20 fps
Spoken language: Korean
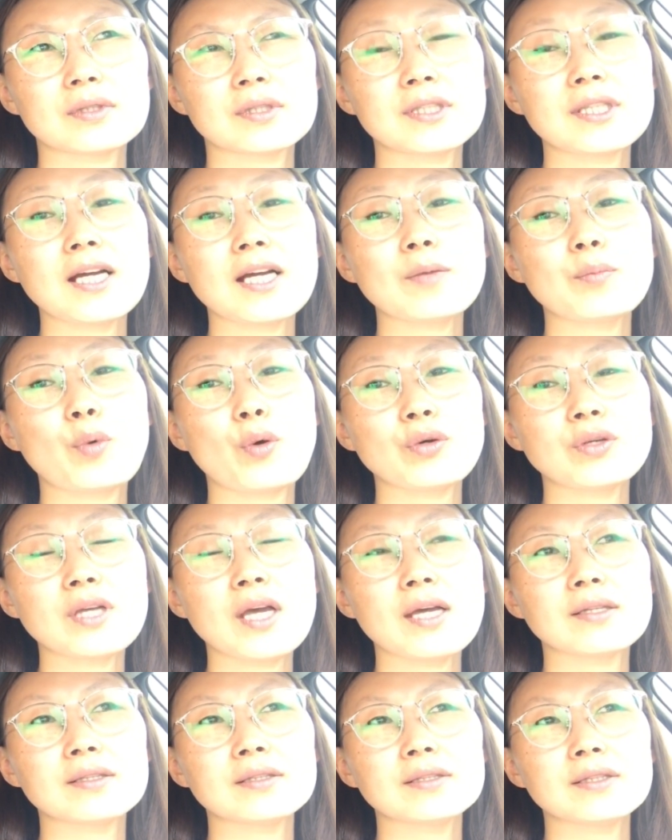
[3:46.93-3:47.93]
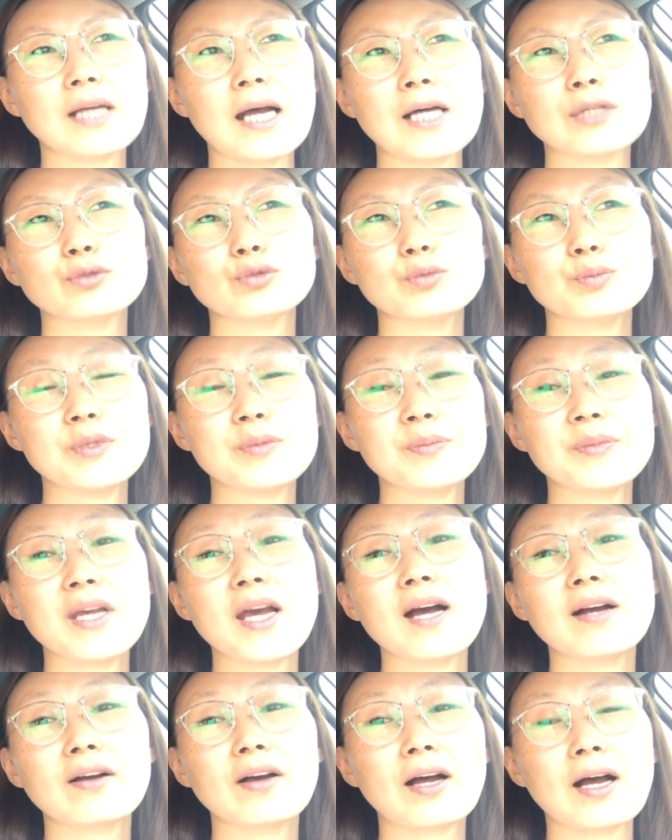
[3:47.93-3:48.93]
그냥 보기에는 아주
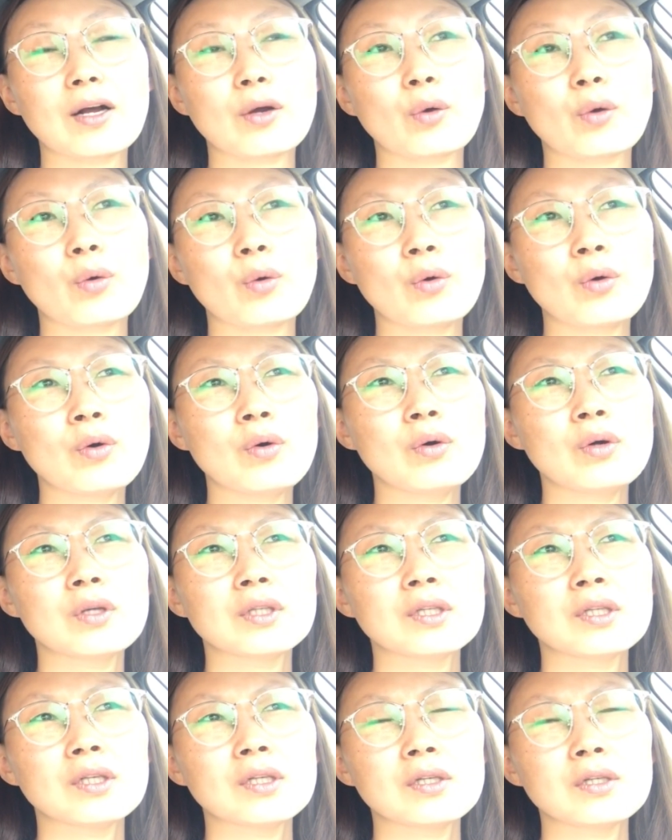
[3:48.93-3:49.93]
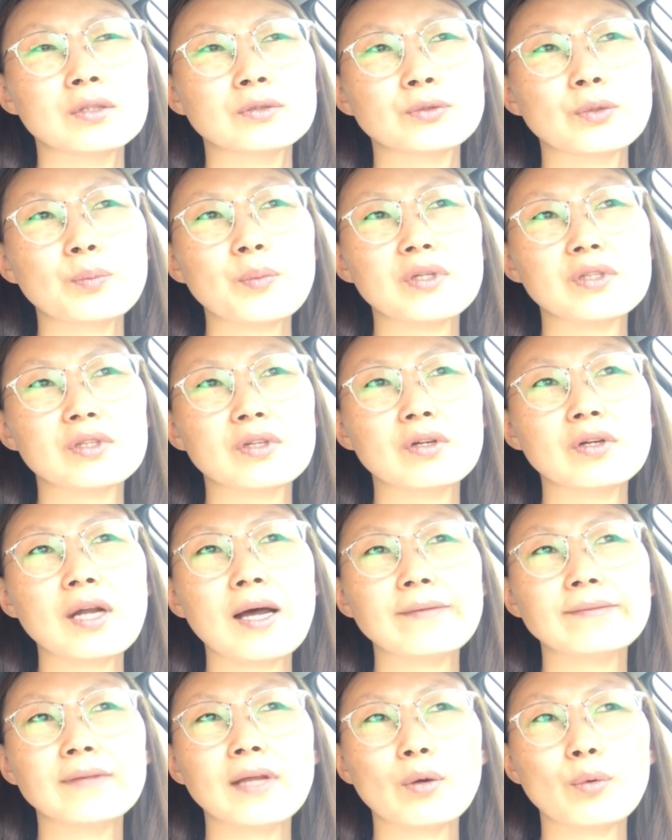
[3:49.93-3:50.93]
미미한 것 같고 정말 이걸
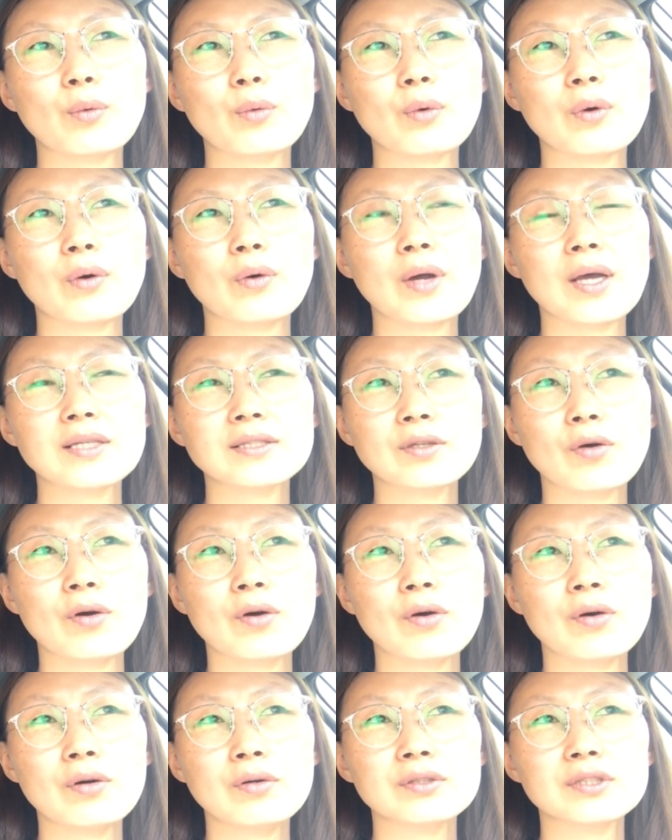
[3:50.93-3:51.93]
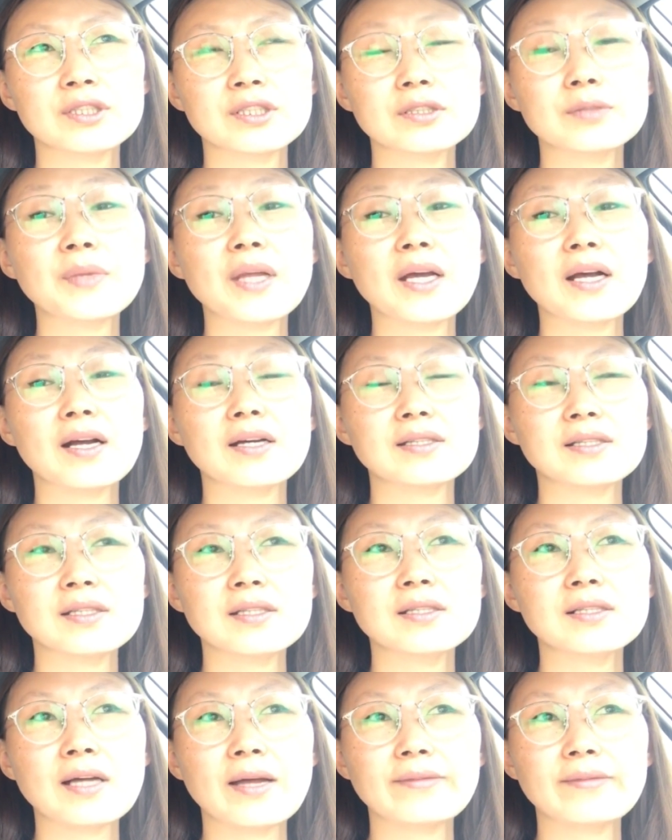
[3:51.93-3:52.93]
한다고 해서 지금 내가
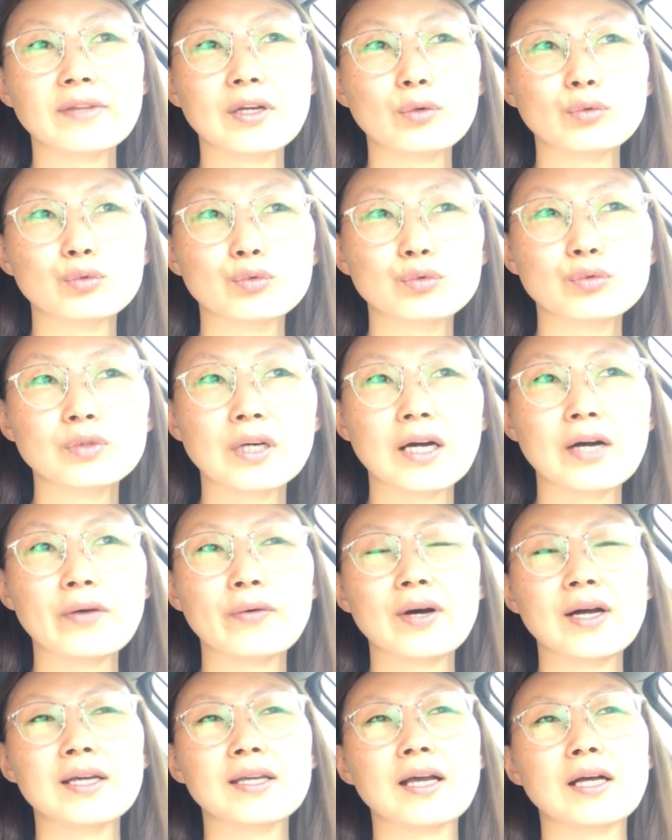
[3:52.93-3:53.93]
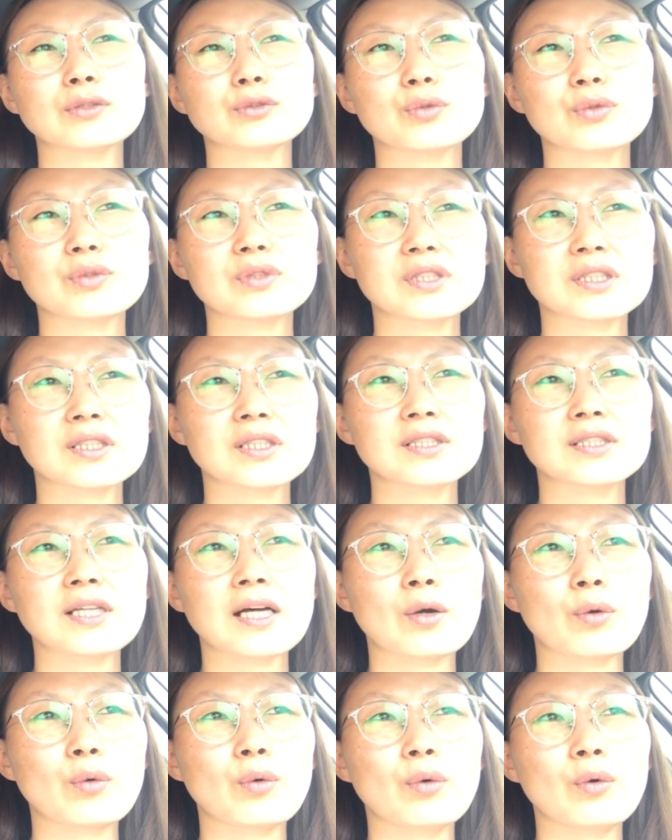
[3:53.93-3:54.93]
이 일을 한다고 누군가와의 약속을 지키지
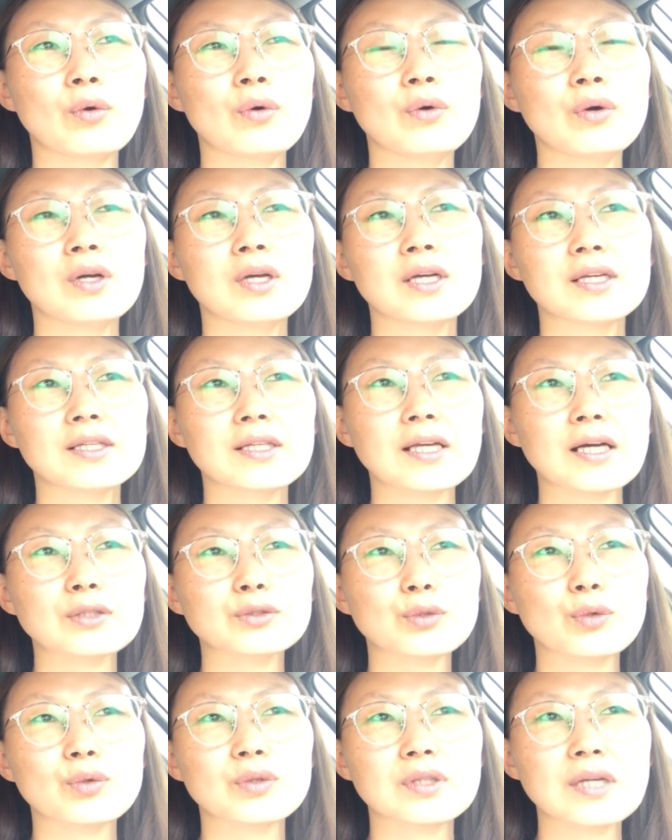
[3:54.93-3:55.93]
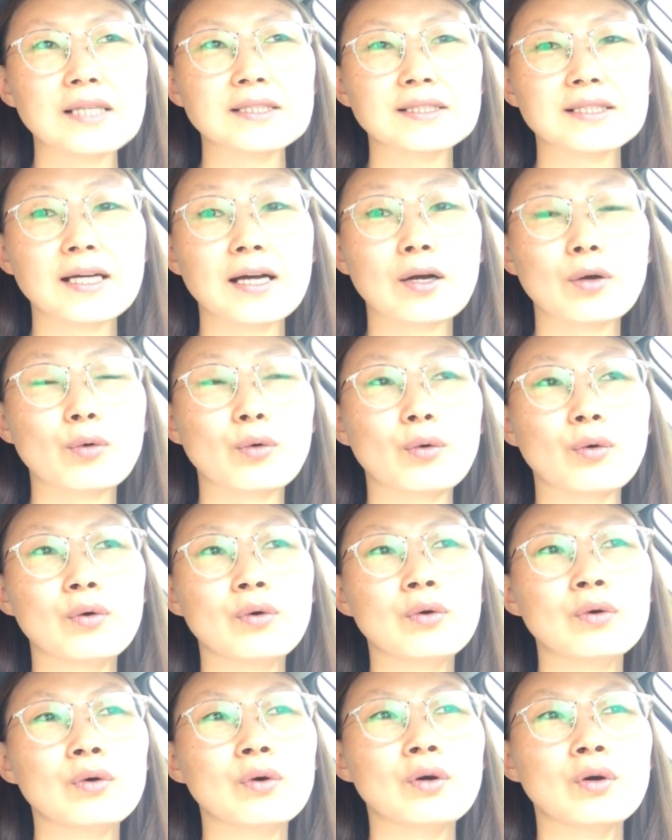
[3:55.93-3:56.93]
않고 약속을 하지
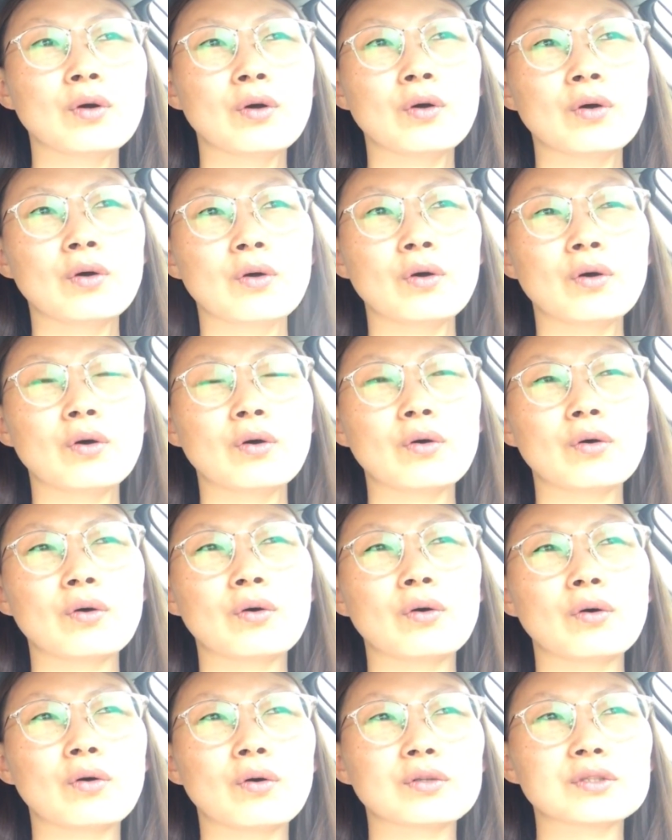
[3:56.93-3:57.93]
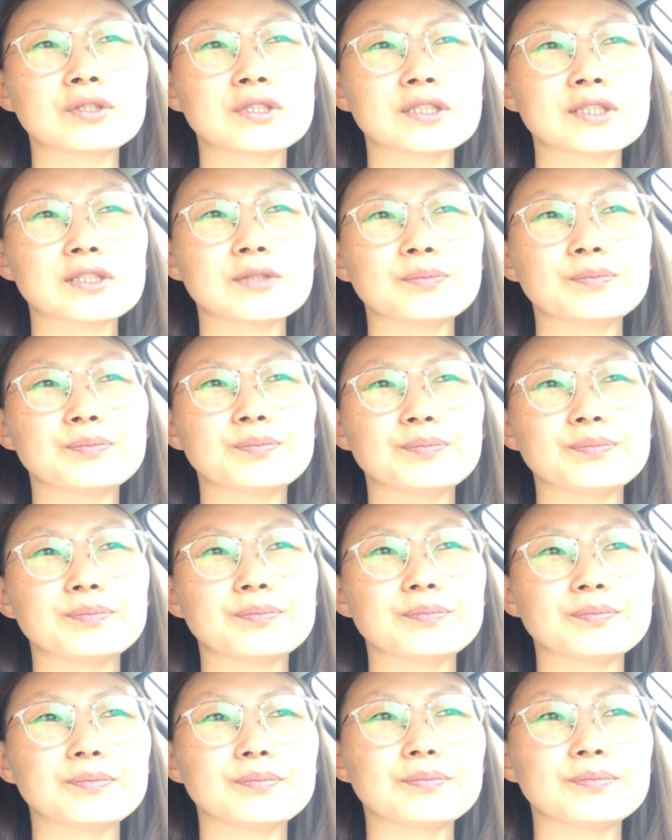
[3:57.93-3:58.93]
않고 어, 약
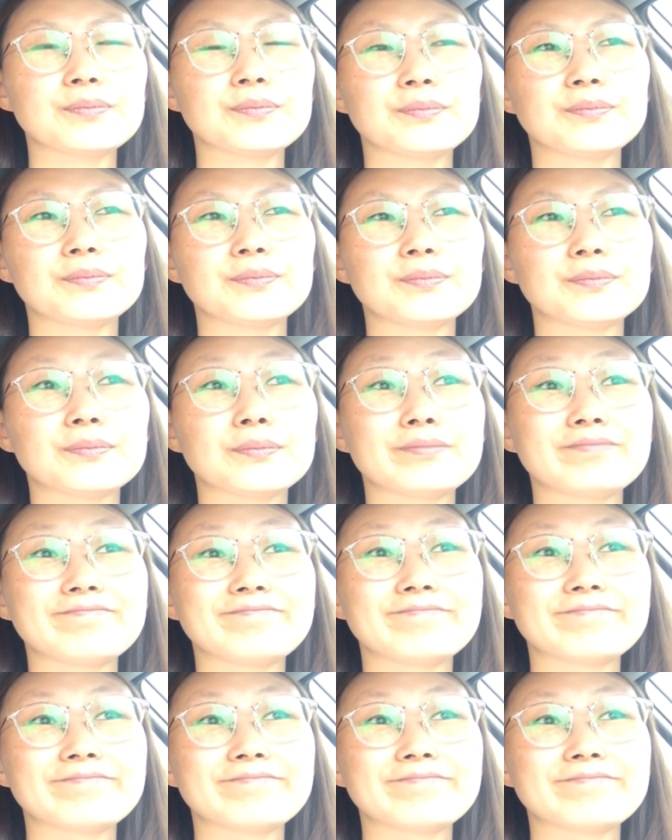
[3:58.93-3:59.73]
700m 앞에서